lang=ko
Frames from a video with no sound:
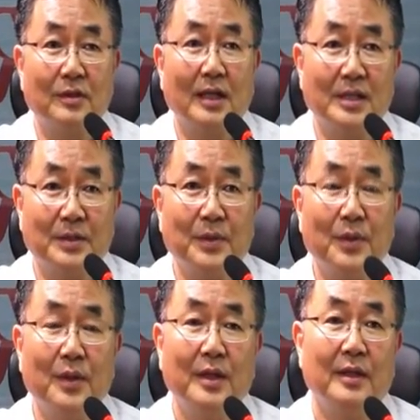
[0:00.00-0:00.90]

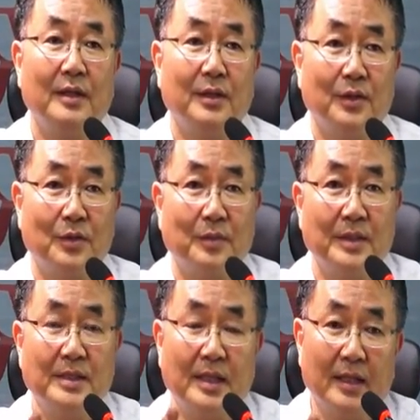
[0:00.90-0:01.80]
가지고 여러분이
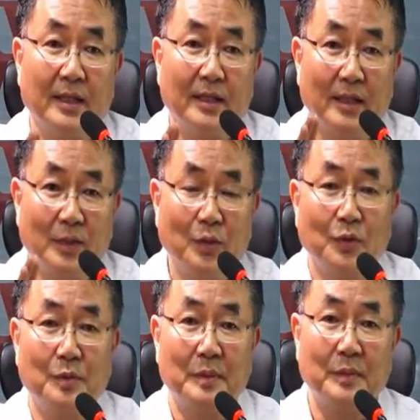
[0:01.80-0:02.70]
이제 예,
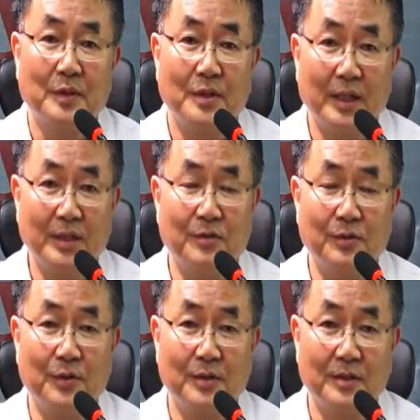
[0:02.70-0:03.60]
노트북 버전의 이
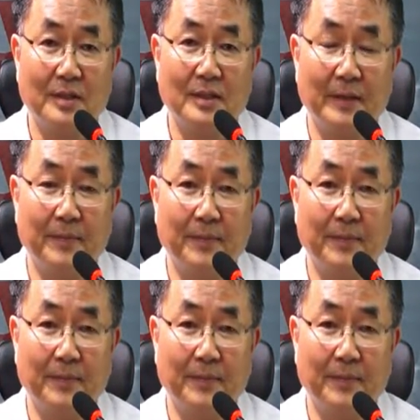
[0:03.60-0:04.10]
스튜디오 시스템